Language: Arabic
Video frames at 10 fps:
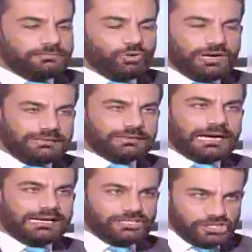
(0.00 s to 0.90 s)

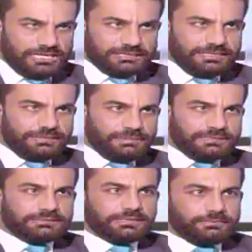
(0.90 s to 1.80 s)
معلقه على شهر اب إيه
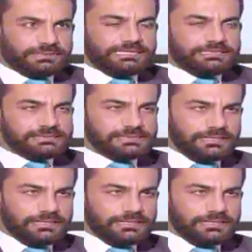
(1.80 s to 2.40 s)
لانتخاب رئيس